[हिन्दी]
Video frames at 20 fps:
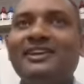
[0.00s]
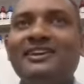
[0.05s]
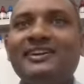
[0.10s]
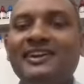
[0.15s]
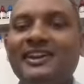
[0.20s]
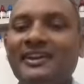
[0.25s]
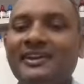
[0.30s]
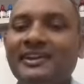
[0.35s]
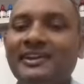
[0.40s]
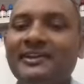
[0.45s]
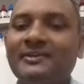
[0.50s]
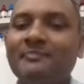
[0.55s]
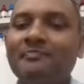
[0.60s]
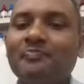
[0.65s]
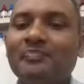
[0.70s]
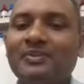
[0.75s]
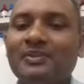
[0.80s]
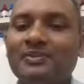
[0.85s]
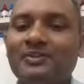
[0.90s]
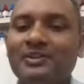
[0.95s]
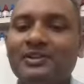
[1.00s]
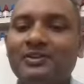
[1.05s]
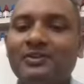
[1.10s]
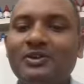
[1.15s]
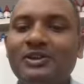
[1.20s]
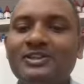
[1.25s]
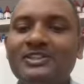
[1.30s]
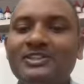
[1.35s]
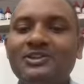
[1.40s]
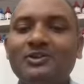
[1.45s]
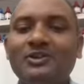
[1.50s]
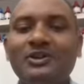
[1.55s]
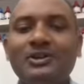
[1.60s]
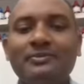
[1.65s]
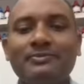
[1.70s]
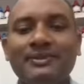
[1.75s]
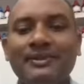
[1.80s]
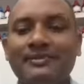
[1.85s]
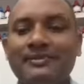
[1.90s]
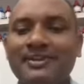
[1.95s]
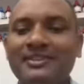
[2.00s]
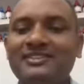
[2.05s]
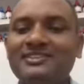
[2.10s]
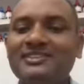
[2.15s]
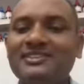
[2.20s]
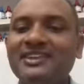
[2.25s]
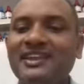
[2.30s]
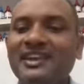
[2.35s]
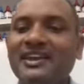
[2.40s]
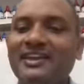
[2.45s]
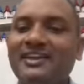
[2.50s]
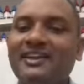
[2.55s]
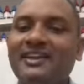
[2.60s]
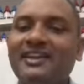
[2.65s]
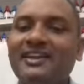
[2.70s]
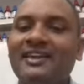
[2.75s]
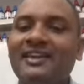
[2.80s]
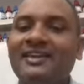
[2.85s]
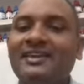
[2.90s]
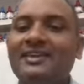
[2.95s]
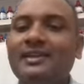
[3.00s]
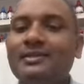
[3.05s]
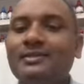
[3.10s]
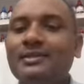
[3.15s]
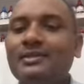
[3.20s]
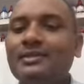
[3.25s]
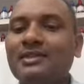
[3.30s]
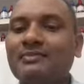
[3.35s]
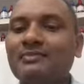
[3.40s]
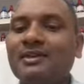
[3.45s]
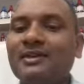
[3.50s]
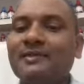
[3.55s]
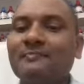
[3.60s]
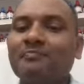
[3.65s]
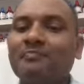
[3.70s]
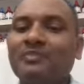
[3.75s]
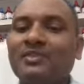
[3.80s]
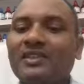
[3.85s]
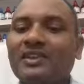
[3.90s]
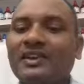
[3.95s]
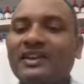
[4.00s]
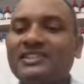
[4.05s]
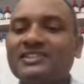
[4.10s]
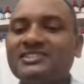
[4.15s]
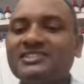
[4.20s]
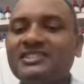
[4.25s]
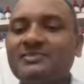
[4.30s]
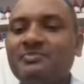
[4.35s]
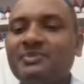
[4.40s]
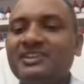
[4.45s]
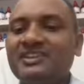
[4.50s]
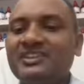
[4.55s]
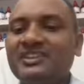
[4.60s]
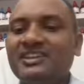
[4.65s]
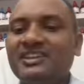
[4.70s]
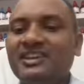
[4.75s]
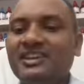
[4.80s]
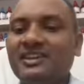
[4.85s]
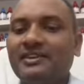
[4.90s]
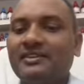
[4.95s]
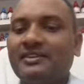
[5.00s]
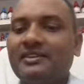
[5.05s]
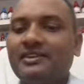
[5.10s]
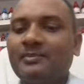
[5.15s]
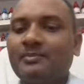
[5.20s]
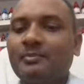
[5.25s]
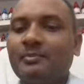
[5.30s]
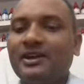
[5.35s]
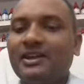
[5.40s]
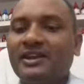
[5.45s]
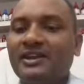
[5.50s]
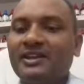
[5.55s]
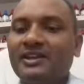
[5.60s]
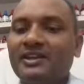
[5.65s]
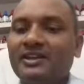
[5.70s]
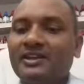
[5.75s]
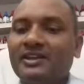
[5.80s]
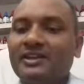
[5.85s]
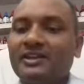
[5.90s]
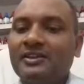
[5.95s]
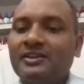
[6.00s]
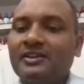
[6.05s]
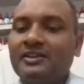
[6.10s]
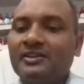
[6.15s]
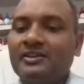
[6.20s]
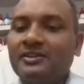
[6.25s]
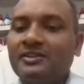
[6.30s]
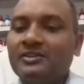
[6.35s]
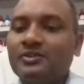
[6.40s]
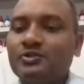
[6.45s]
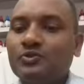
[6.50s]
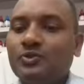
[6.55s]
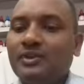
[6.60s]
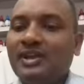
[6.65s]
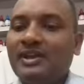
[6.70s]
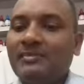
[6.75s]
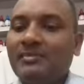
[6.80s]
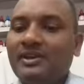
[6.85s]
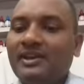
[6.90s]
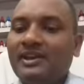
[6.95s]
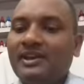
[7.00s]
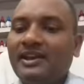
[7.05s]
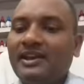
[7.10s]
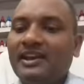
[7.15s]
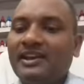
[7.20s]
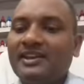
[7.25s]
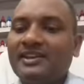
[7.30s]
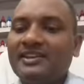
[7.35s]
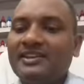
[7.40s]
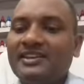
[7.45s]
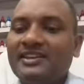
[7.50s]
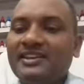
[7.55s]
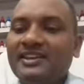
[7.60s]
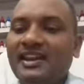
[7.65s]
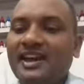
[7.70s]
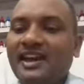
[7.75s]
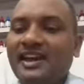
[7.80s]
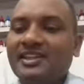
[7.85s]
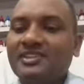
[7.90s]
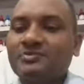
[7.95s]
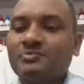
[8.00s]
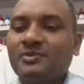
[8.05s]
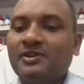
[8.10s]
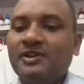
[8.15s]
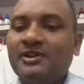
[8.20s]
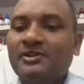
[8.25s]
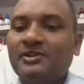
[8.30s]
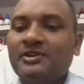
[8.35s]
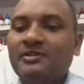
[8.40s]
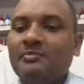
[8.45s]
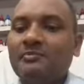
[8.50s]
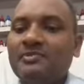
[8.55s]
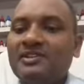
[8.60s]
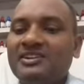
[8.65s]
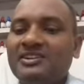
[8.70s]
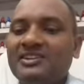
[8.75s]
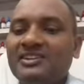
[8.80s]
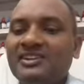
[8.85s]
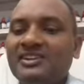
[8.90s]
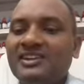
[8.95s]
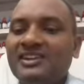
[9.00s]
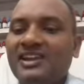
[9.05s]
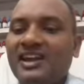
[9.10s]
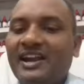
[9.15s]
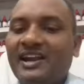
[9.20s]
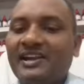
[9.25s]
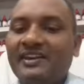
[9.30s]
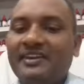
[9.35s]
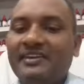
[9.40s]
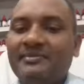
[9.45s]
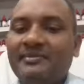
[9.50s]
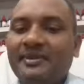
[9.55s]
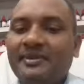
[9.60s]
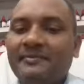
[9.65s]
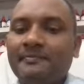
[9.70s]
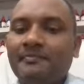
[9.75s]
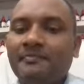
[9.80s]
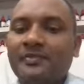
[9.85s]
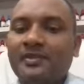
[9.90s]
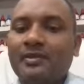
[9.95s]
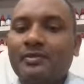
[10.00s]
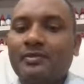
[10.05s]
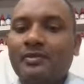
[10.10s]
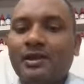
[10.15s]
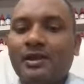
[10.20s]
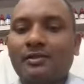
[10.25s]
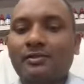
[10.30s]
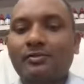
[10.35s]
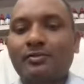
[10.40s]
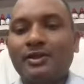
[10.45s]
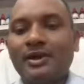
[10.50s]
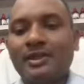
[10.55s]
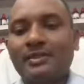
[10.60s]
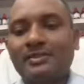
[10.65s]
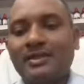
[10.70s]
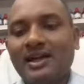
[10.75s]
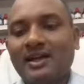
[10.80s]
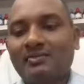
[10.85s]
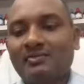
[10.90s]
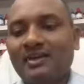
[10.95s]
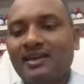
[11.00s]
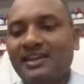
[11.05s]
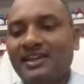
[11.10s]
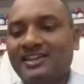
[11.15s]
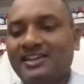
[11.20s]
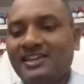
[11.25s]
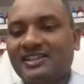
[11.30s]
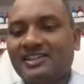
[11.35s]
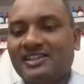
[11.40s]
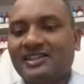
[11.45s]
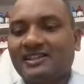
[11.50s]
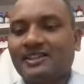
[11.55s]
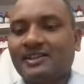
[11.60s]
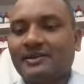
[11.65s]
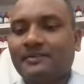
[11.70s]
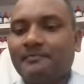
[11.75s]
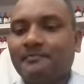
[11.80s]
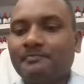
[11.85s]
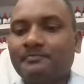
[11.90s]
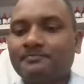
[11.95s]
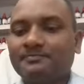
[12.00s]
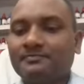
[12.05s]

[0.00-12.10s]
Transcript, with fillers: लिख रहे हैं इन्होंने जिन्होंने इस पर रिसर्च किया है किसी समय कच्ची मिट्टी के बने चूल्हे में लकड़ी की आंच पर मिट्टी की हांडी में सरसों का साग बनाया जाता था